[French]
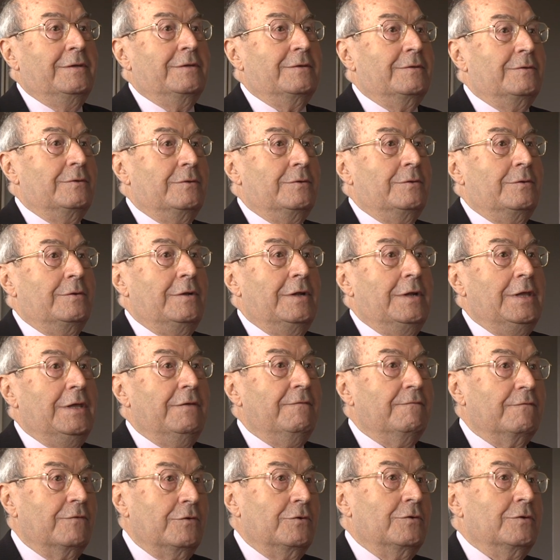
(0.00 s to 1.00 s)
euh,
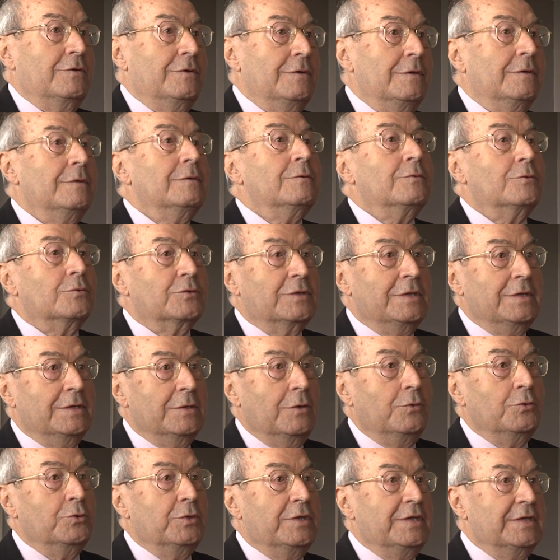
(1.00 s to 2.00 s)
livre, on,
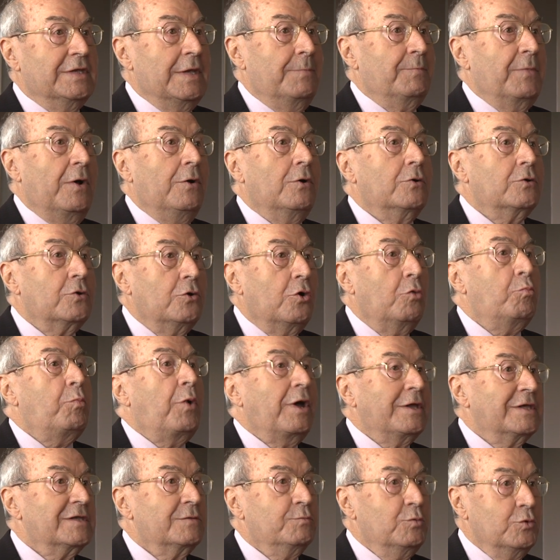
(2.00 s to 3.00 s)
ne disait pas encore
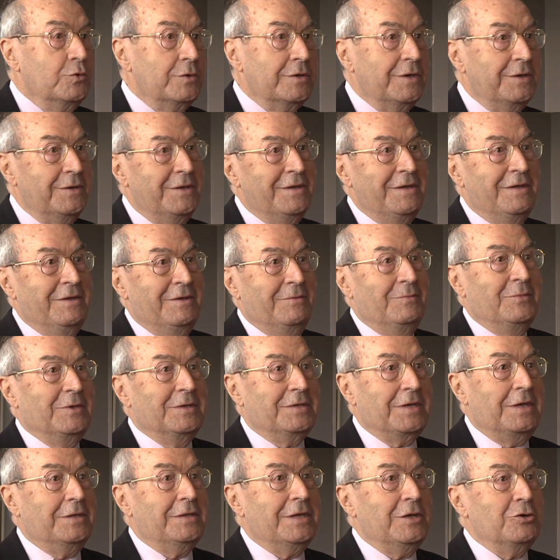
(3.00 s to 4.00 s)
pressbook, mais
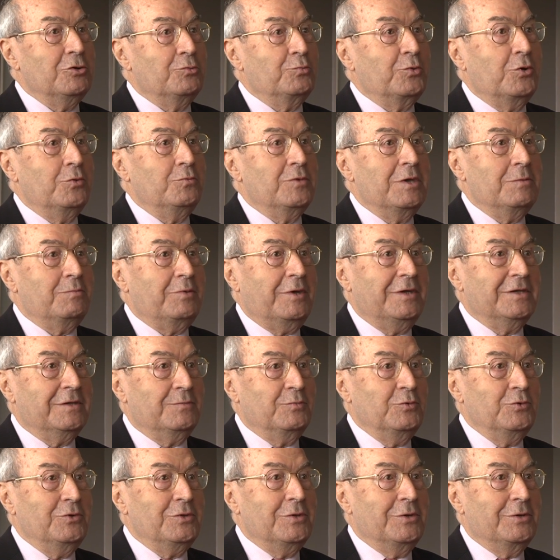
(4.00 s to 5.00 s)
ça a été le premier
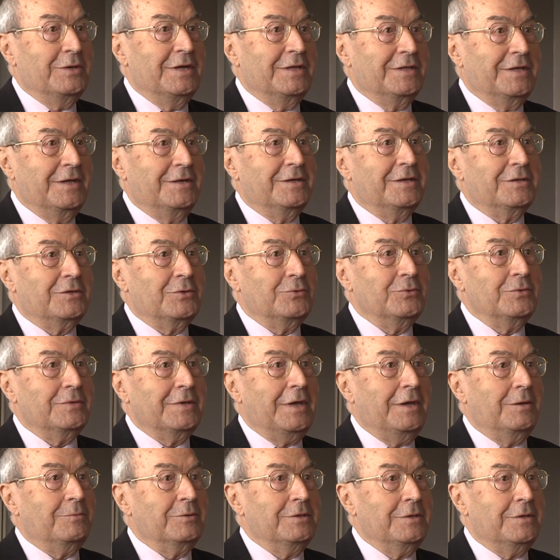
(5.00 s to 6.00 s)
pressbook de la
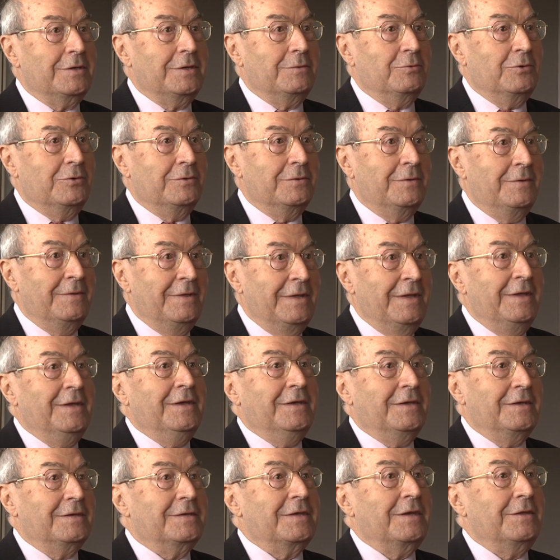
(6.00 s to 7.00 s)
thalassothérapie de grand.
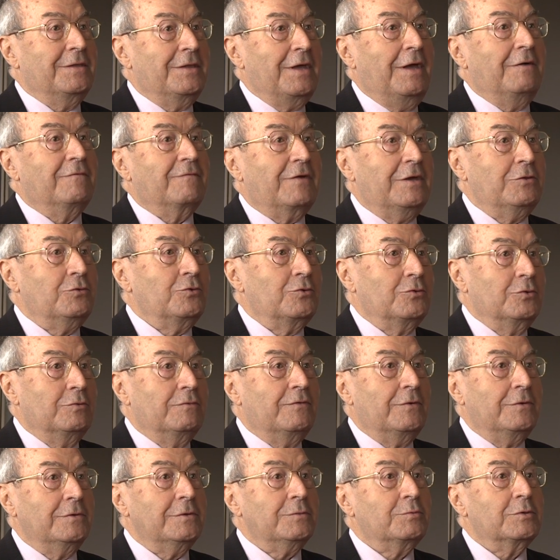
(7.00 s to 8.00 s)
Et ça a été un vrai Tour de
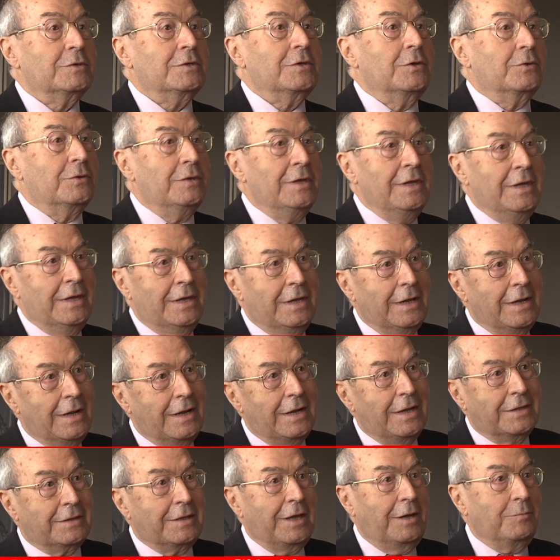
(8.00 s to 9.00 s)
France, puisqu'il
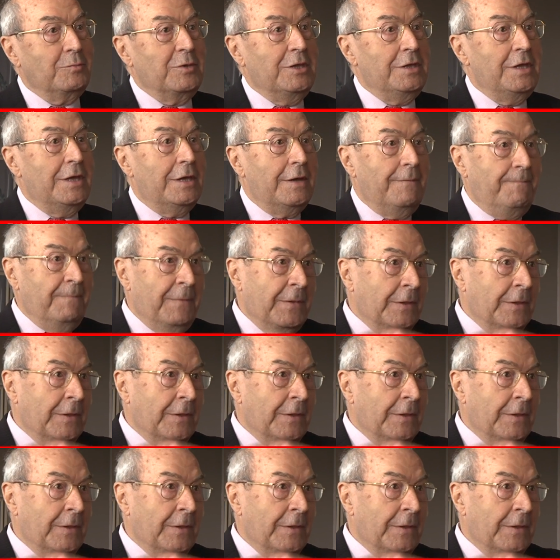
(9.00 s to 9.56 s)
l'a terminé